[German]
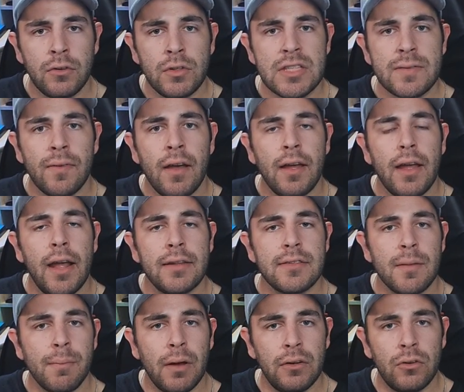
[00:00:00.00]
und zwar
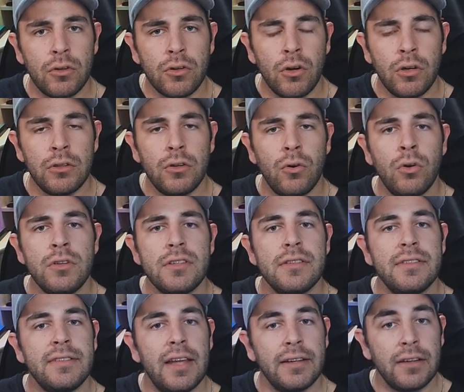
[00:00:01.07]
Esteban Ocon und
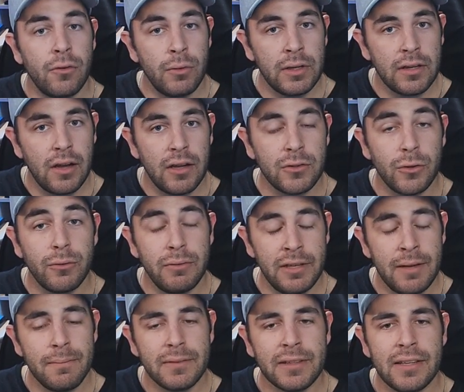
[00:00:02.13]
Daniel Ricciardo.
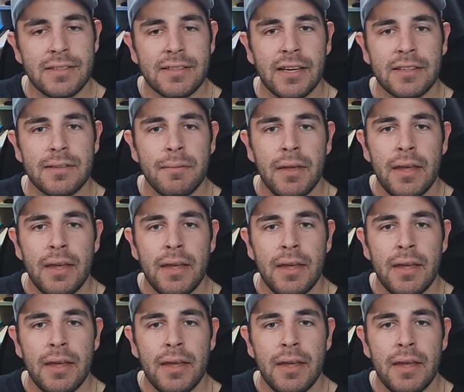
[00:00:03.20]
Ja, ganz recht.